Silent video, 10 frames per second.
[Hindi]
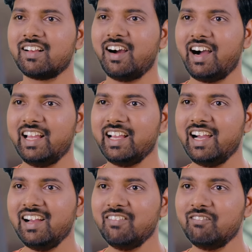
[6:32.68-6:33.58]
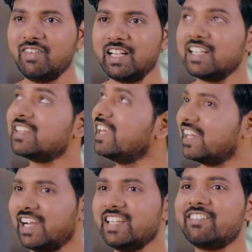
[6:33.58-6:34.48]
खाया मैंने
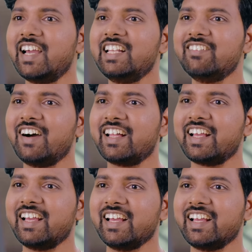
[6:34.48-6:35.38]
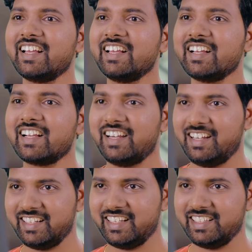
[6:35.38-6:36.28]
देखा ही पहली बार है
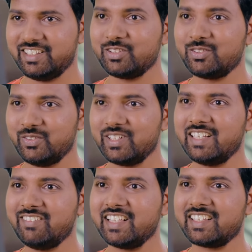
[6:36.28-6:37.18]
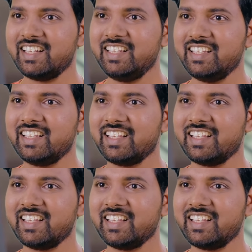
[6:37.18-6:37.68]
खाने की तो दूर की बात रही